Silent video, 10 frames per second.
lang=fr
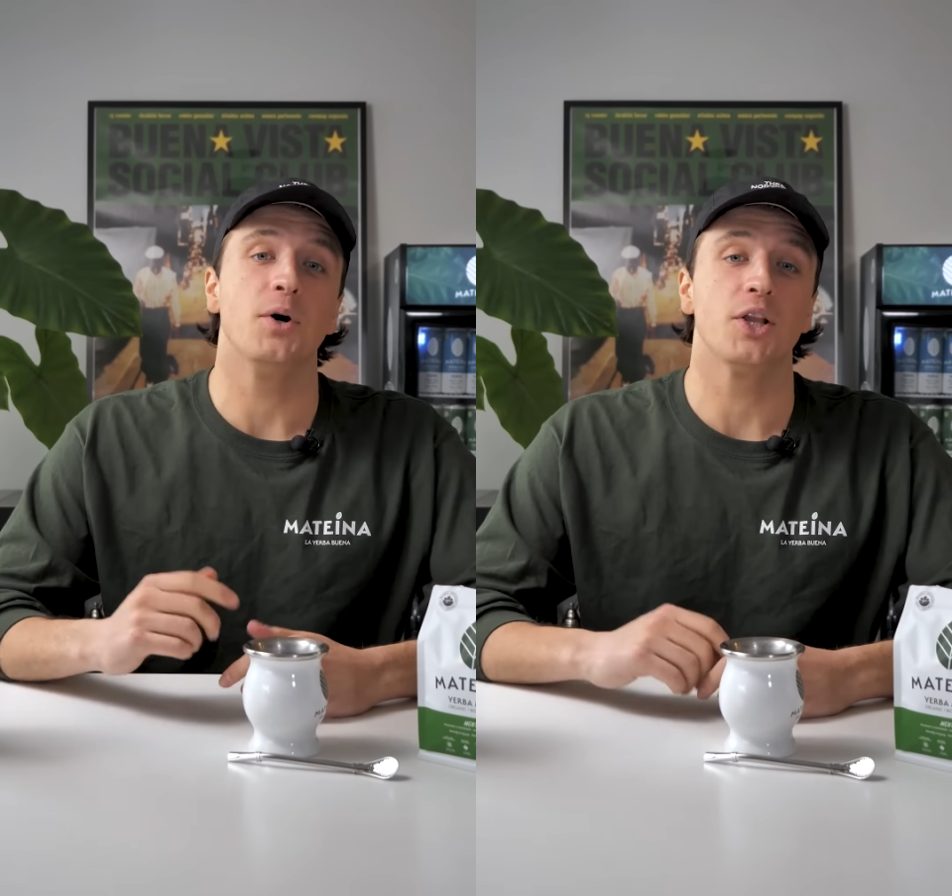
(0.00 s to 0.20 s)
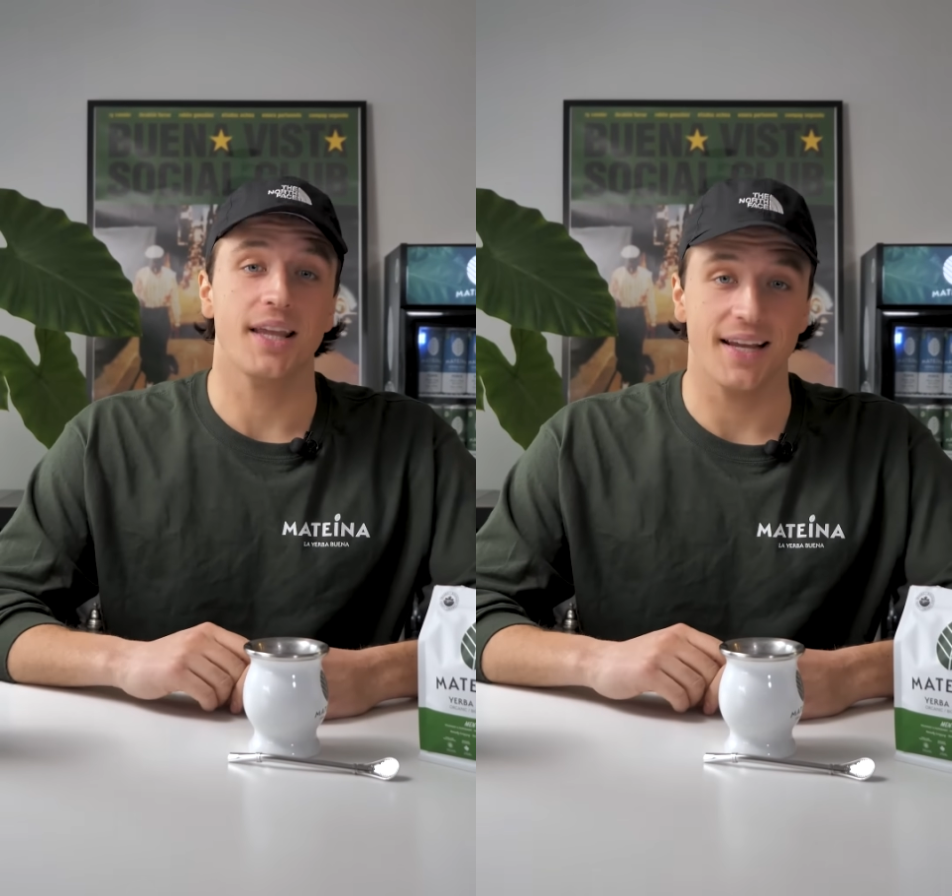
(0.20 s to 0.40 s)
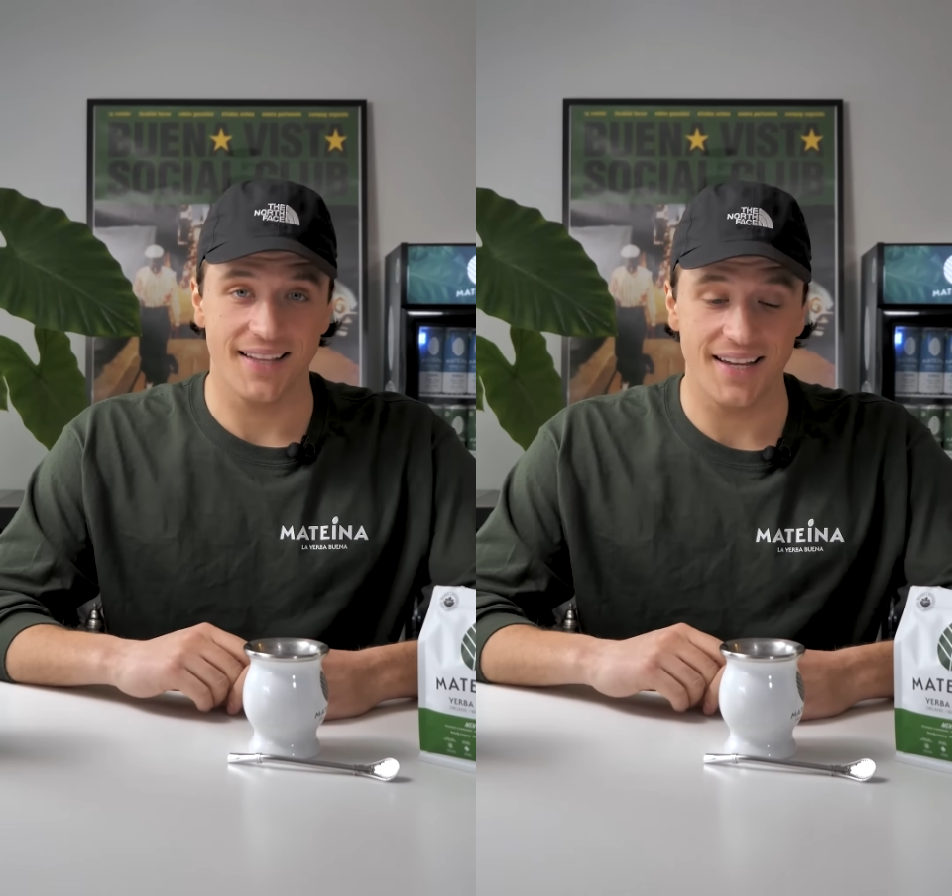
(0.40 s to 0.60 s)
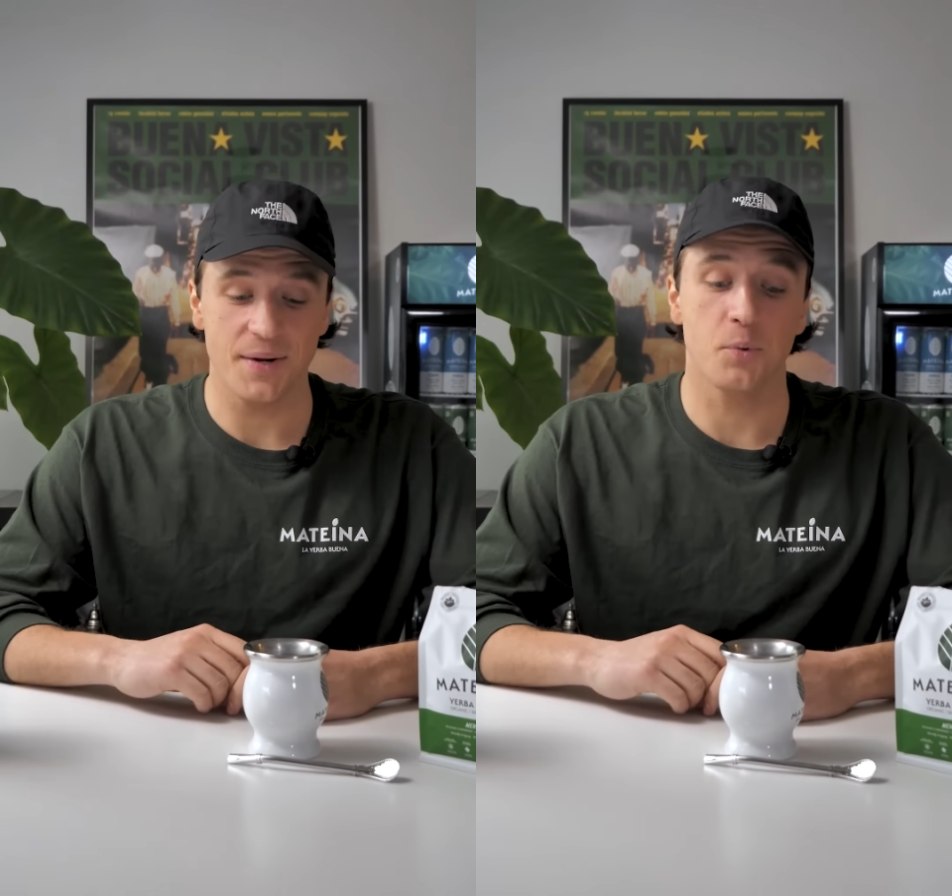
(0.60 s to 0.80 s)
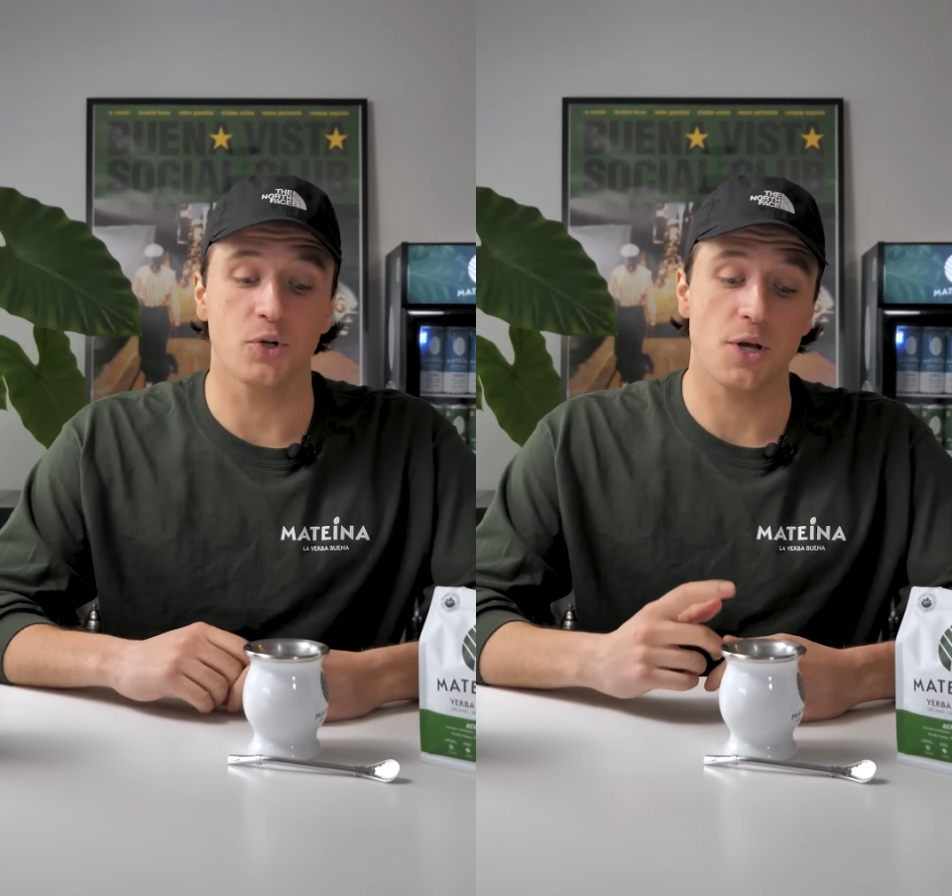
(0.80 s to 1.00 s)
bonne
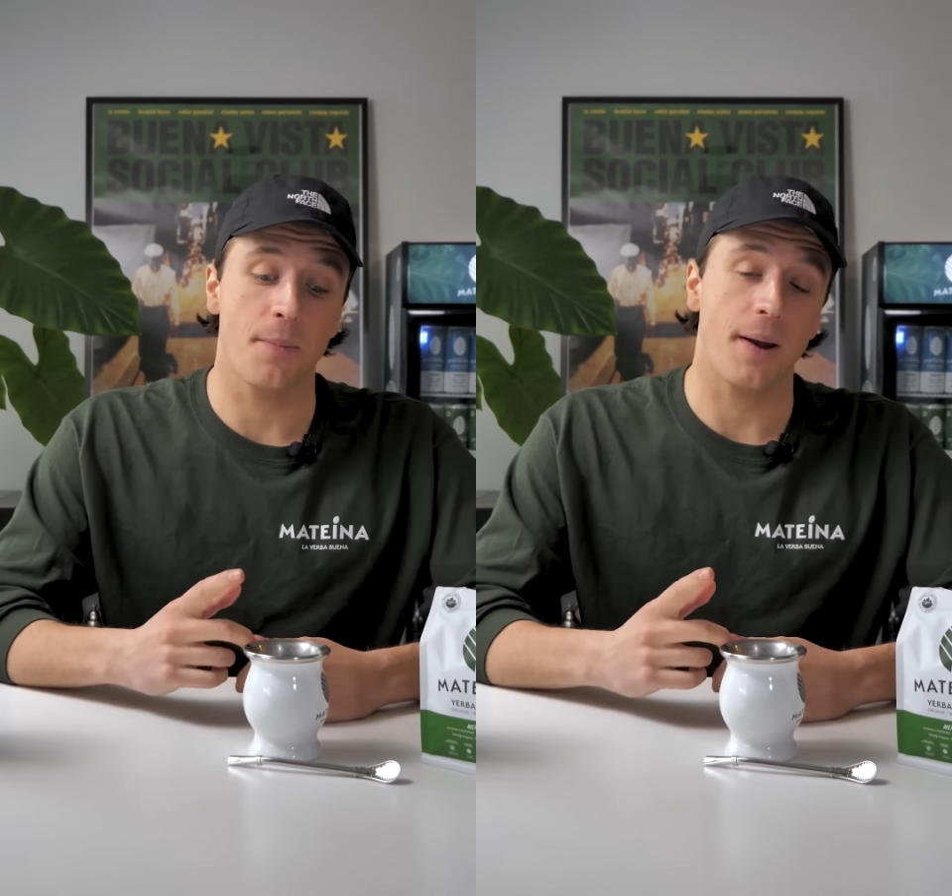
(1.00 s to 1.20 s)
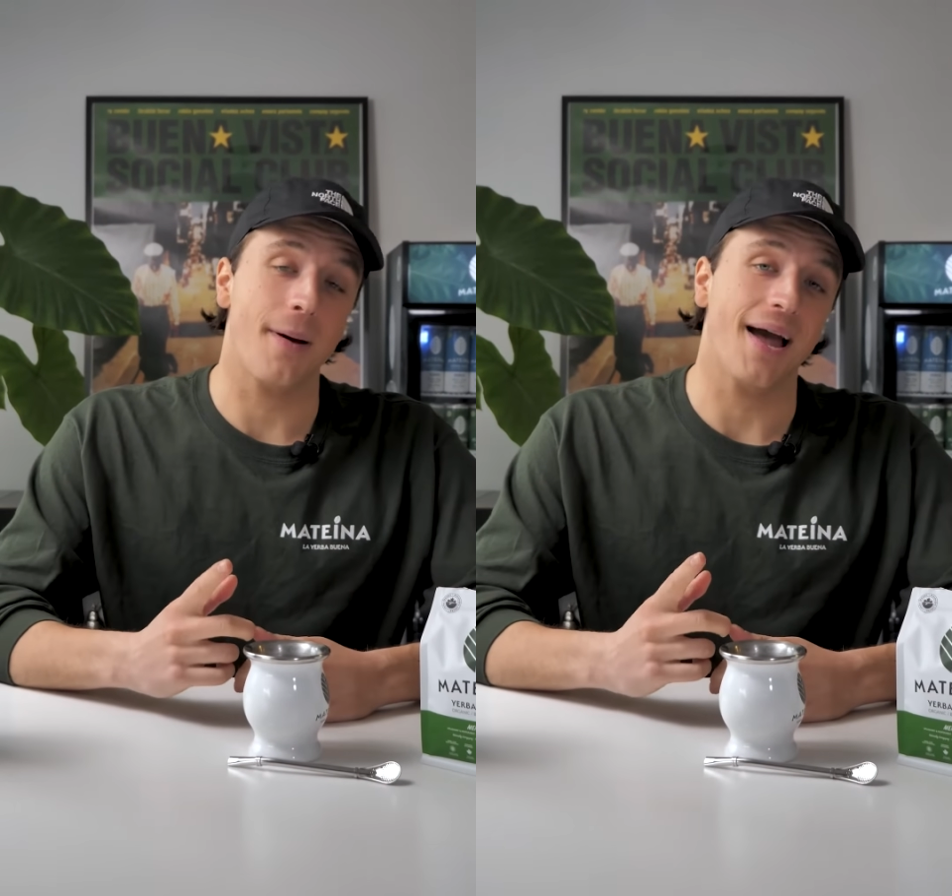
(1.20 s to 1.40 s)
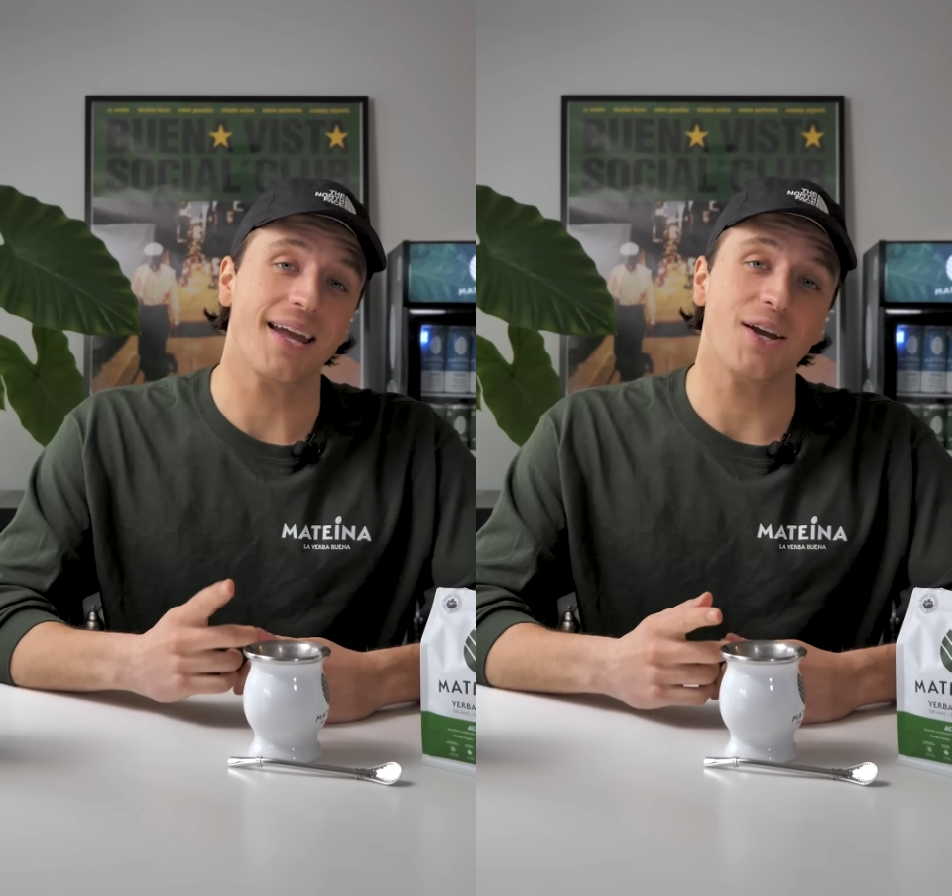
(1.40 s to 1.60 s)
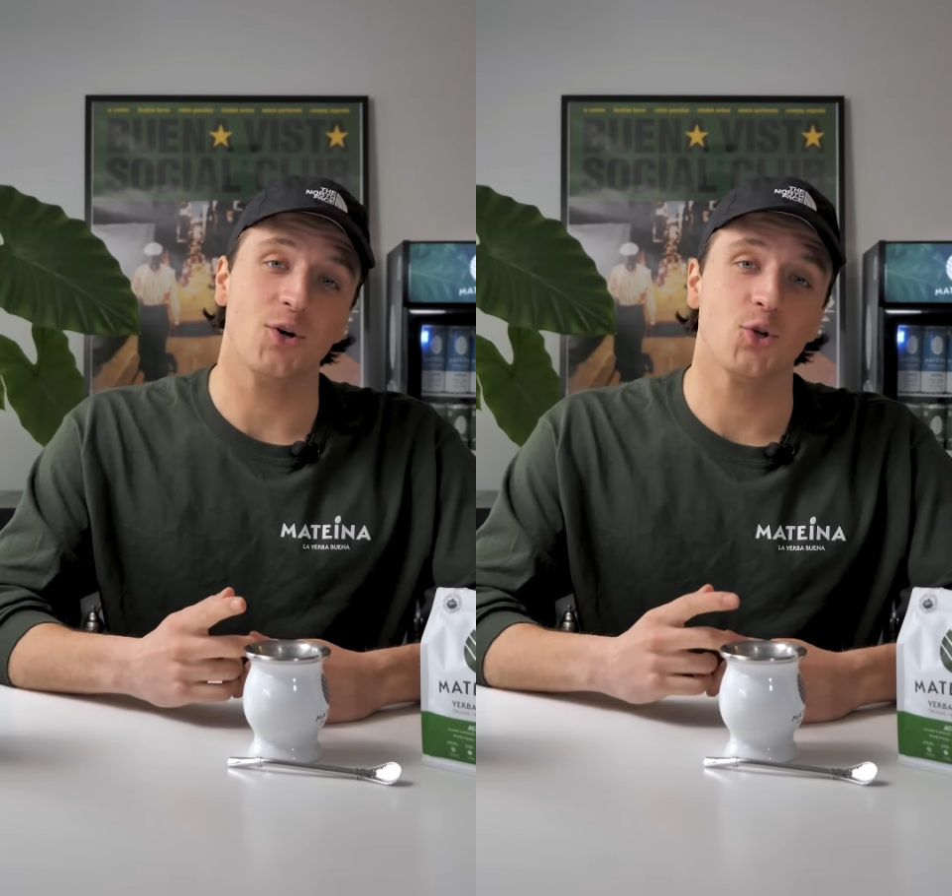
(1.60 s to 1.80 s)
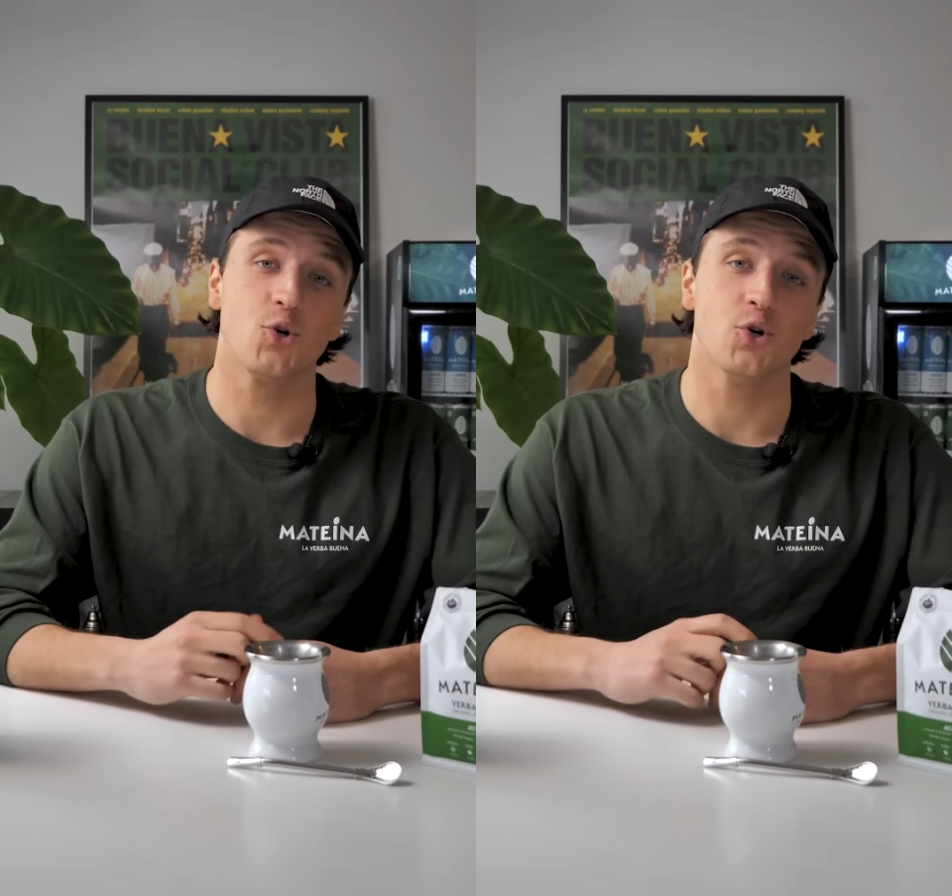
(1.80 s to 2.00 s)
technique pour se préparer une